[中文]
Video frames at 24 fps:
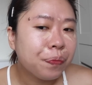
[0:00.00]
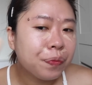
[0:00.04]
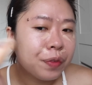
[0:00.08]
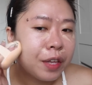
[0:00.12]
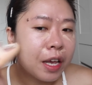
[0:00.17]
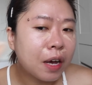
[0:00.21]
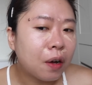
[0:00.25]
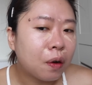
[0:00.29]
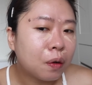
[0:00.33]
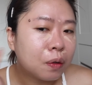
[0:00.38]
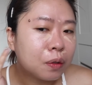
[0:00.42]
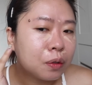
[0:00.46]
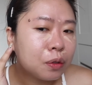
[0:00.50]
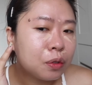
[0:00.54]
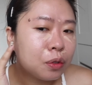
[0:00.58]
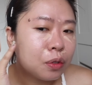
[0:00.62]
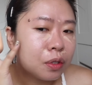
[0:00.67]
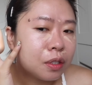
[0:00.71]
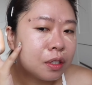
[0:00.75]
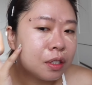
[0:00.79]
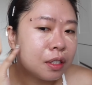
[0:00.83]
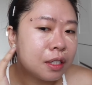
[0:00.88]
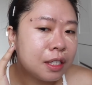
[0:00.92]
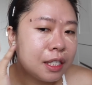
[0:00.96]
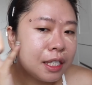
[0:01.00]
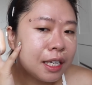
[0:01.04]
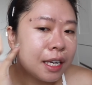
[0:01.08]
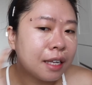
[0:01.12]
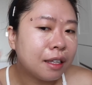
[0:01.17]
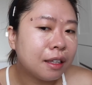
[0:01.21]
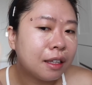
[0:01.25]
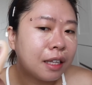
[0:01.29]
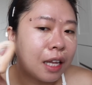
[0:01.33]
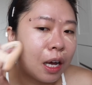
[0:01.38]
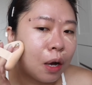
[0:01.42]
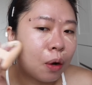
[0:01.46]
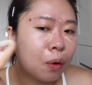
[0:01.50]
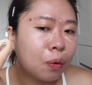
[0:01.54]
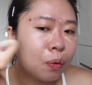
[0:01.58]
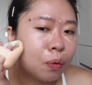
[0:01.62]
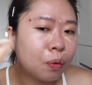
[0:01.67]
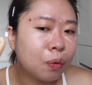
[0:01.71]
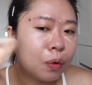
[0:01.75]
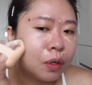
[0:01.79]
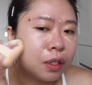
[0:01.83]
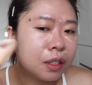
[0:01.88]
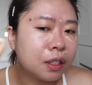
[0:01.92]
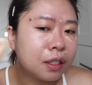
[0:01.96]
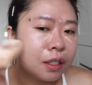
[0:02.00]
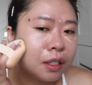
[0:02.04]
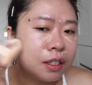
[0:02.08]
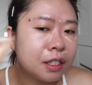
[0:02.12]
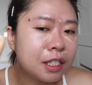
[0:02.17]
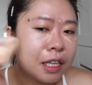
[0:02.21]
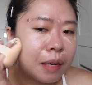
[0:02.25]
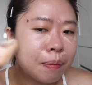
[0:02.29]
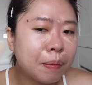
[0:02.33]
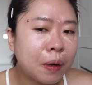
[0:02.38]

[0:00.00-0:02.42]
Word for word: 要就是见到我的睫